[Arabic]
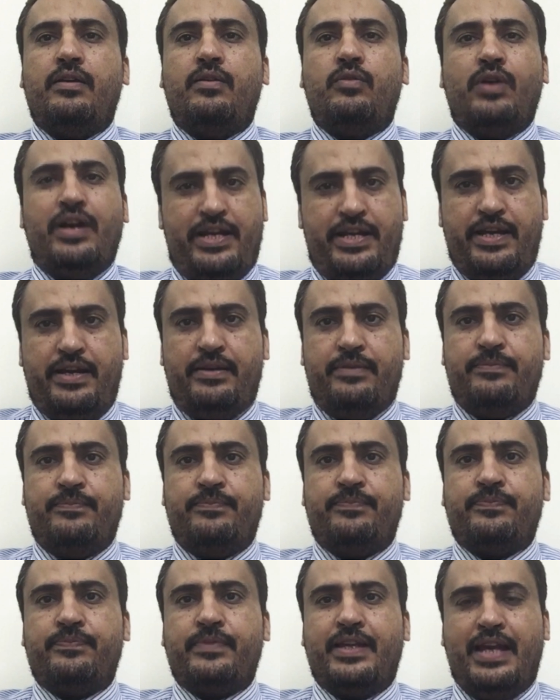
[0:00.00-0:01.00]
وهي
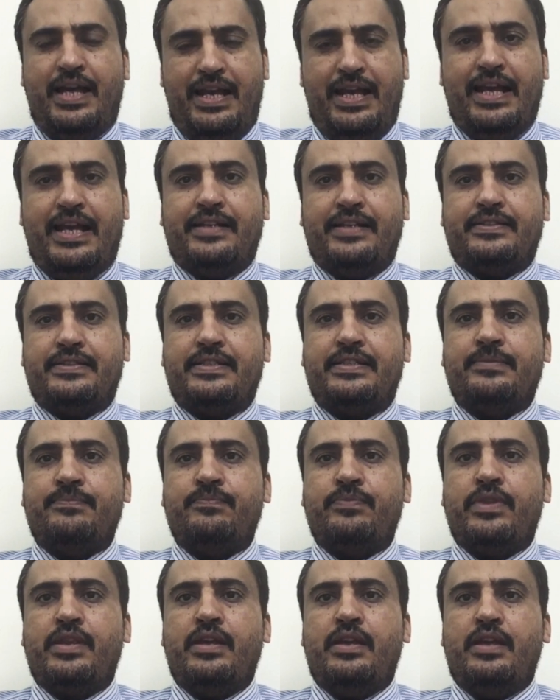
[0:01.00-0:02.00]
كالآتي
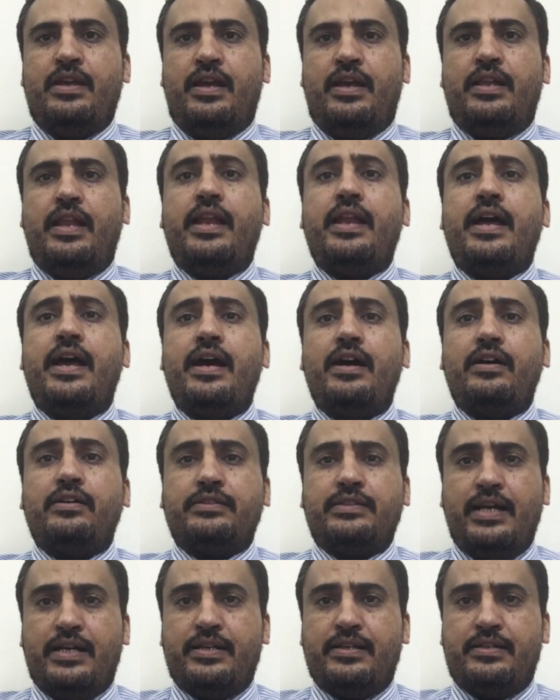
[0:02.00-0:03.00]
إن أنا
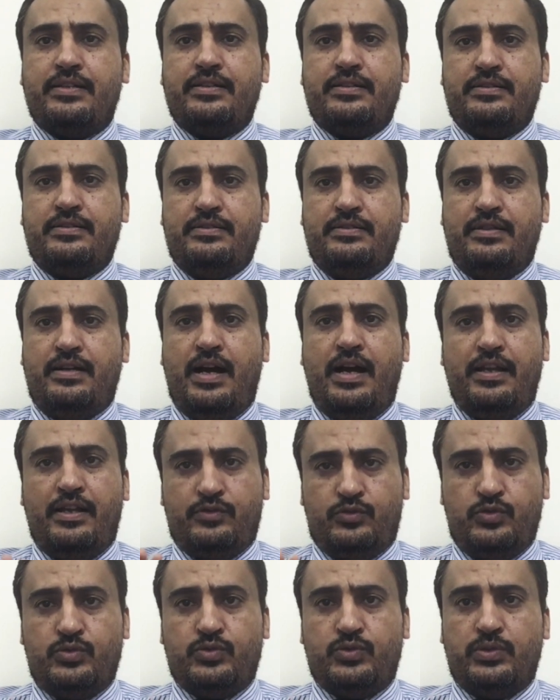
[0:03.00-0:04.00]
هاخدك
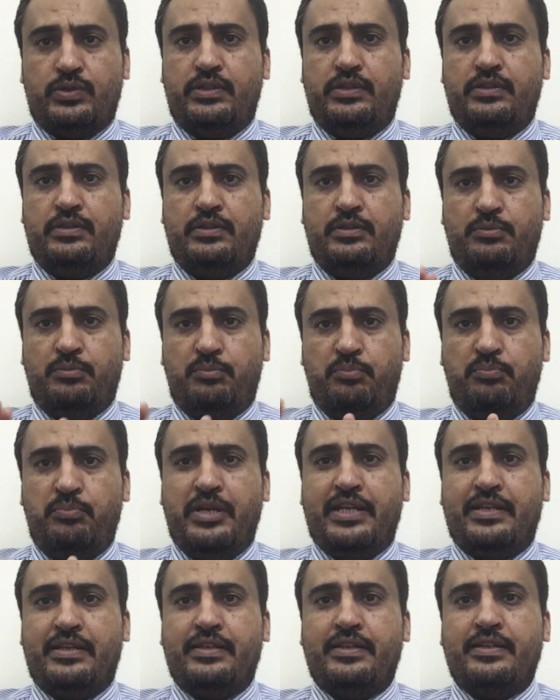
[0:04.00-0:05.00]
على طول
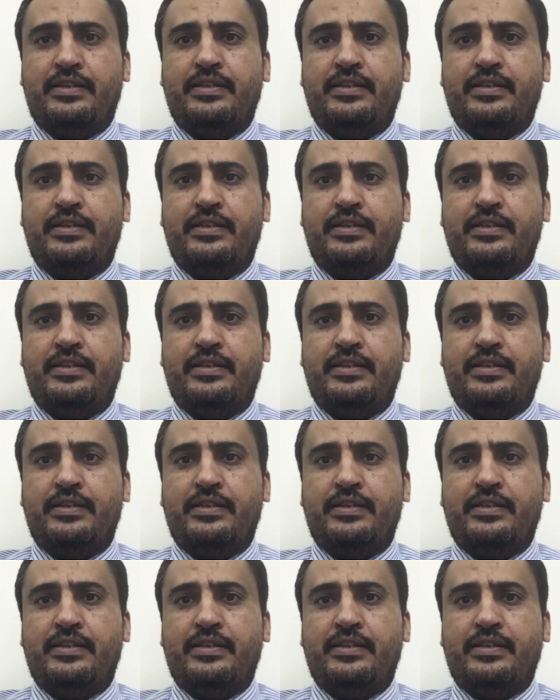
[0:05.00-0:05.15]
من